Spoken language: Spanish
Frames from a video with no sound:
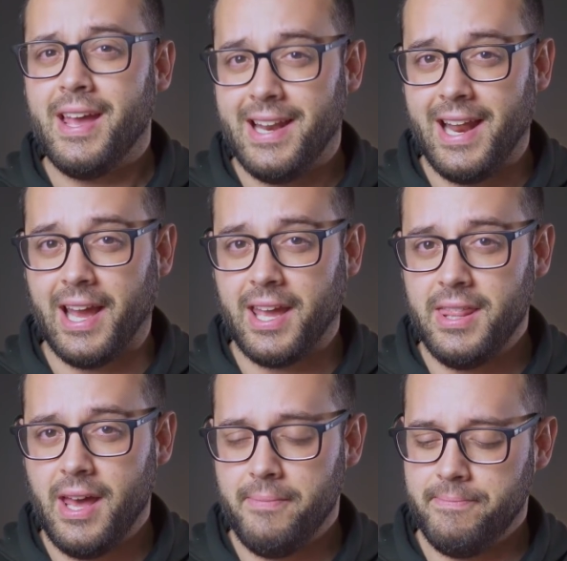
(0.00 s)
La
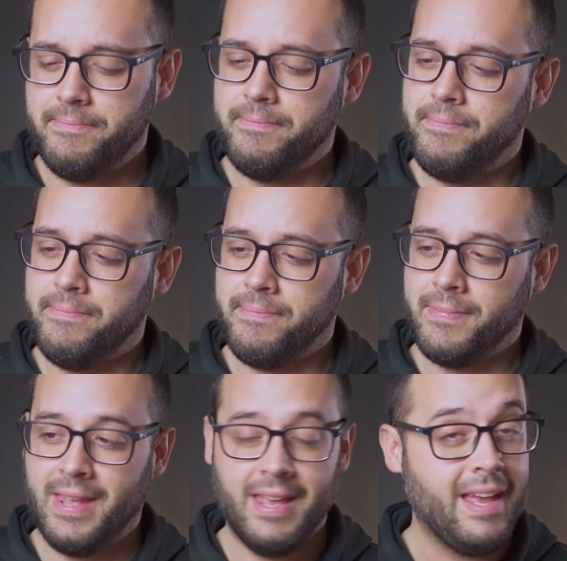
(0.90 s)
elegida
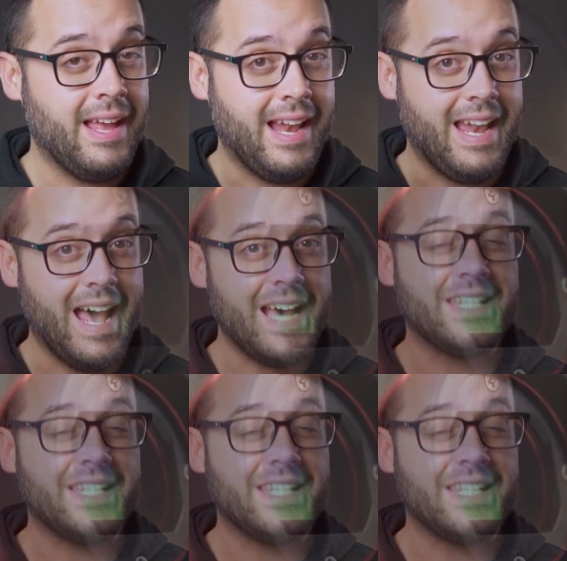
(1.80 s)
la